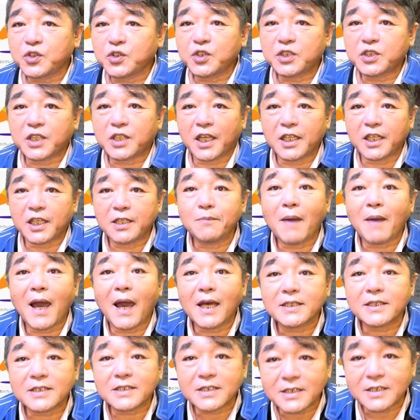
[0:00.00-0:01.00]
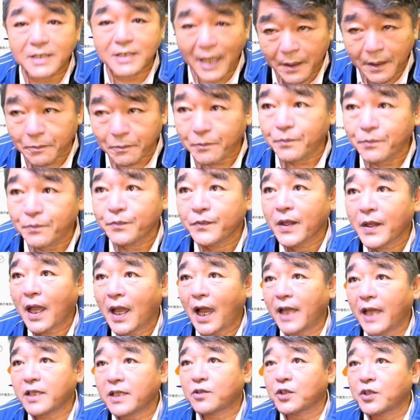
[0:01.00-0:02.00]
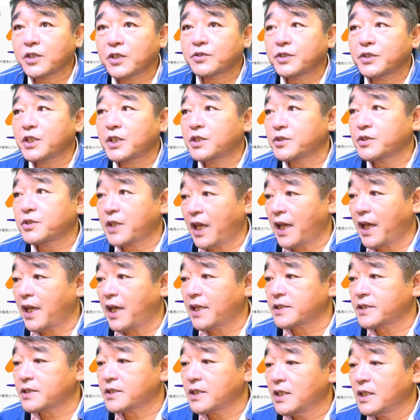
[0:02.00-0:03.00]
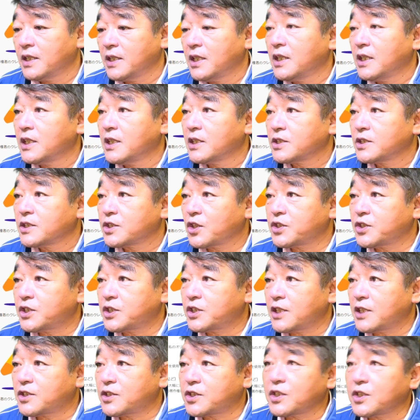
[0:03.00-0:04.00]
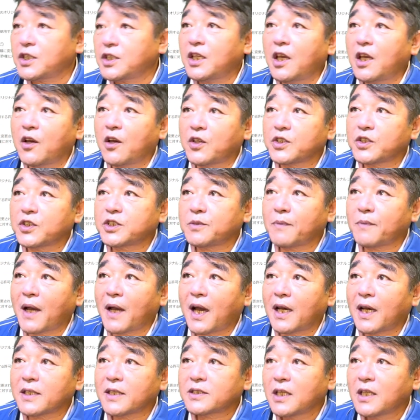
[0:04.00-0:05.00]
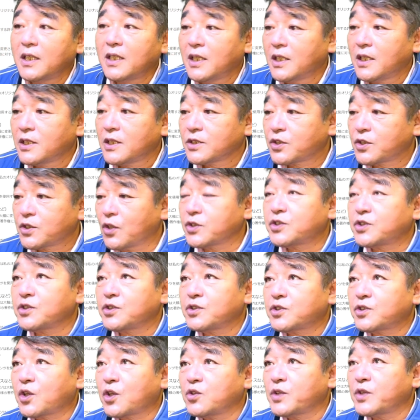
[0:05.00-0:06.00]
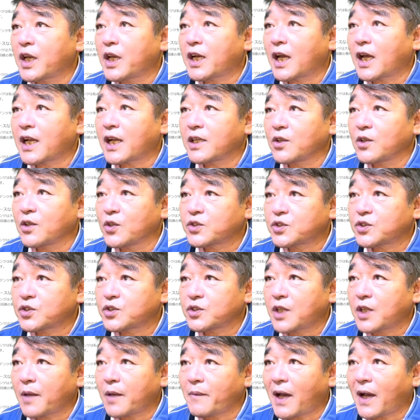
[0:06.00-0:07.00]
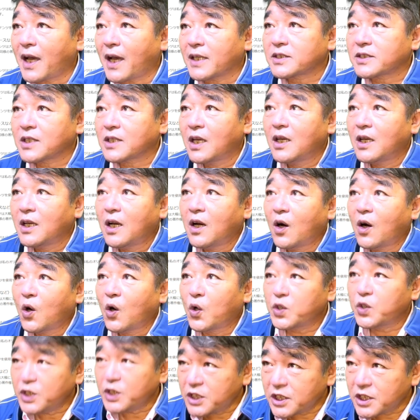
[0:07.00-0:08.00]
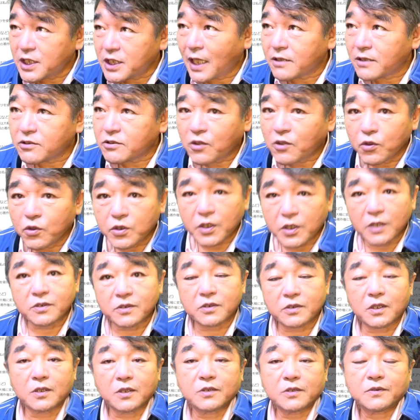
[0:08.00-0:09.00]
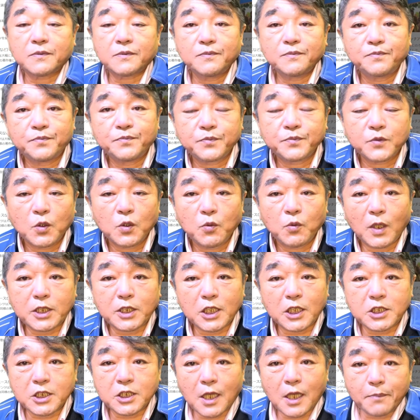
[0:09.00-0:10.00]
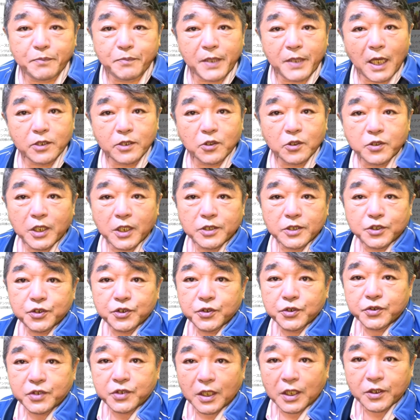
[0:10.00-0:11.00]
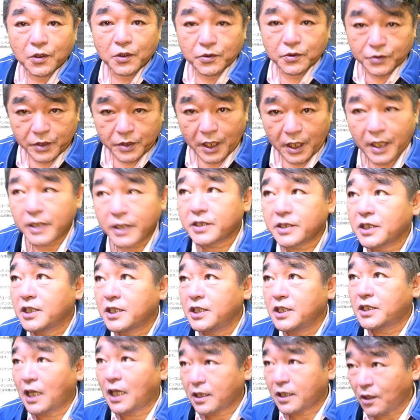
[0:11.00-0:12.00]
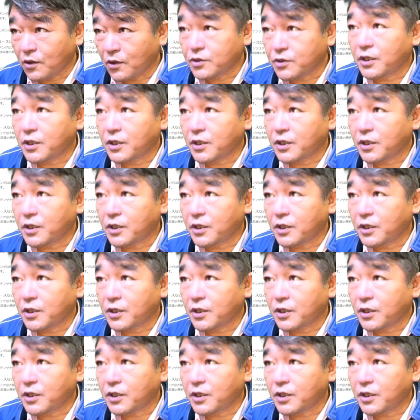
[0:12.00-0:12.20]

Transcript: いていません。はい、これクリックです。そして次へ押します。そうすると上から4つ出ます。オリジナルコンテンツ、私がピアノで作った曲です。弾いた曲です。